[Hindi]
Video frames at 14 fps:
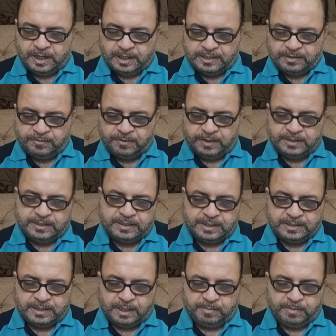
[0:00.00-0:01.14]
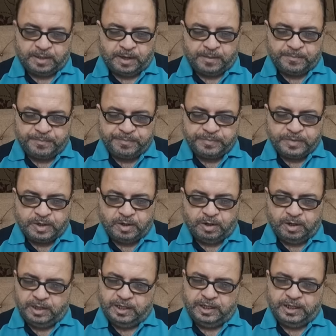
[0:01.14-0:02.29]
काजी फायदीसा साहब का
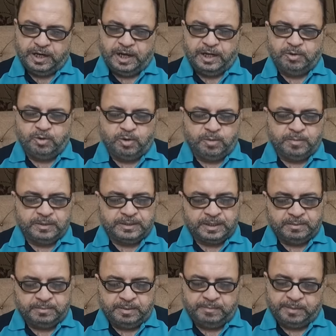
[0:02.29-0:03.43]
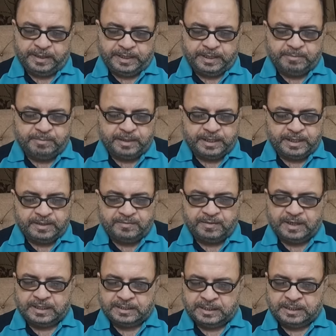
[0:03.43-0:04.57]
और निगरान हुकूमत ने भी बारीक बारीक
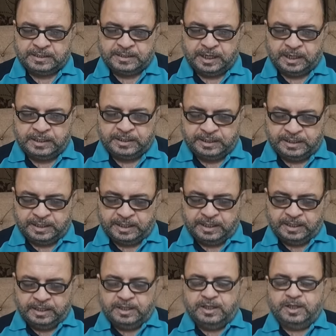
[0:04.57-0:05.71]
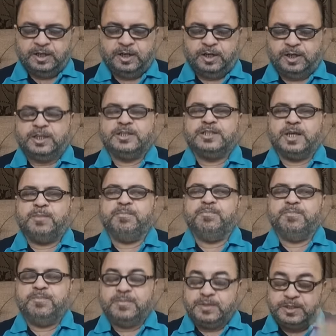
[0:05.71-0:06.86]
वारदात डाल दी है इन सब
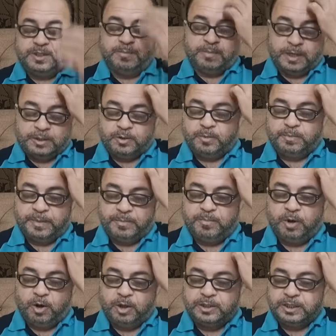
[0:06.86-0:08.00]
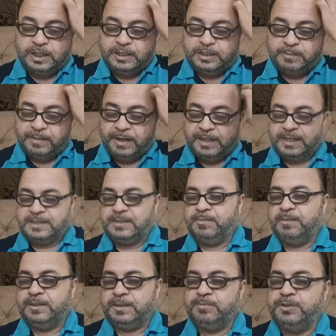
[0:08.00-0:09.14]
बातों पे बहुत ही दबंग
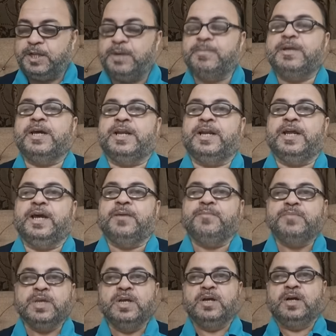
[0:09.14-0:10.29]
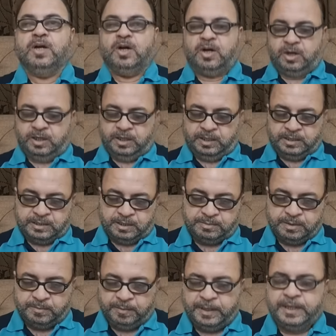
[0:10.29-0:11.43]
किस्म का तबसरा भी करना है और लेकिन
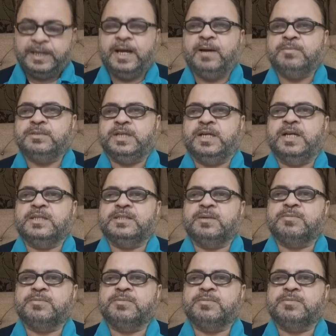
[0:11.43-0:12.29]
सबसे पहले आप चैनल